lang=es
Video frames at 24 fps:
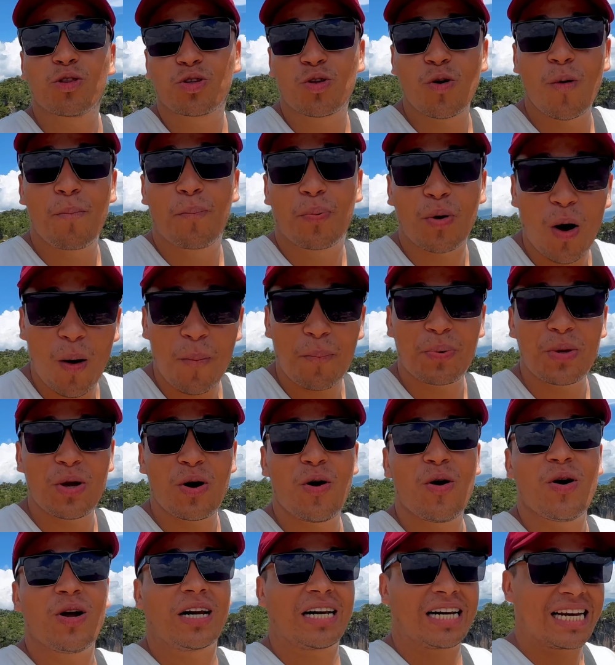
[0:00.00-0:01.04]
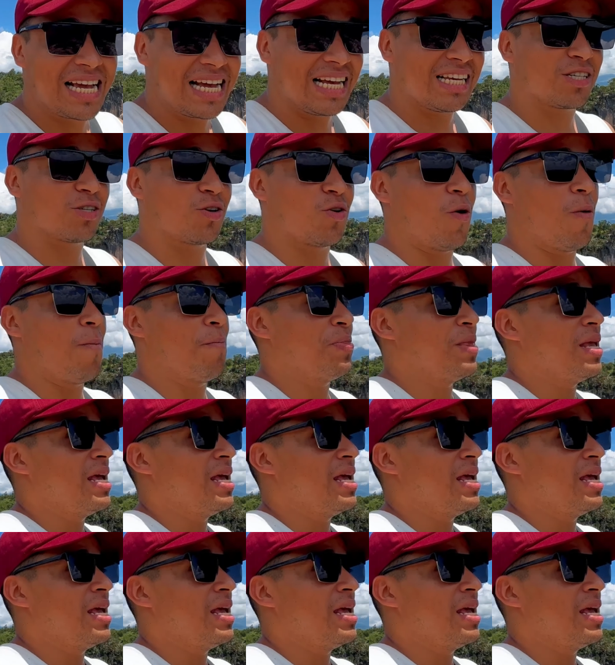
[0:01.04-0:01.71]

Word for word: tu propio riesgo.